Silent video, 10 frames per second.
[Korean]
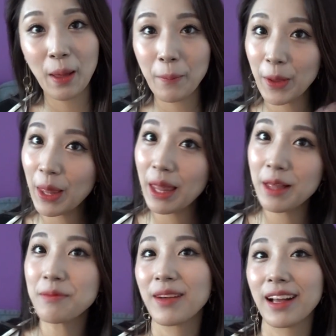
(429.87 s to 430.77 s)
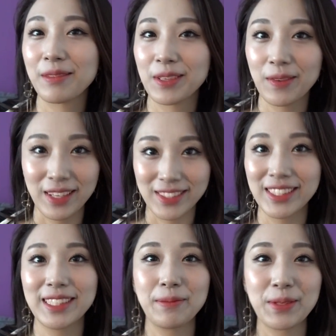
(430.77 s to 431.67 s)
편안한 마음으로
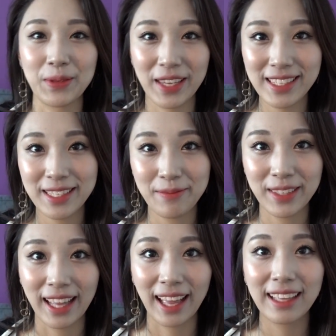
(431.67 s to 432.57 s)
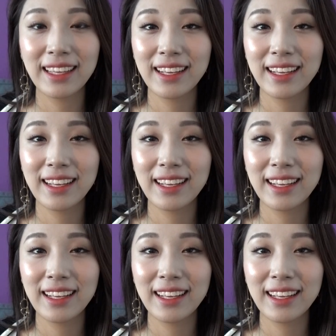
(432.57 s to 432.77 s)
봐주셨으면 좋겠습니다.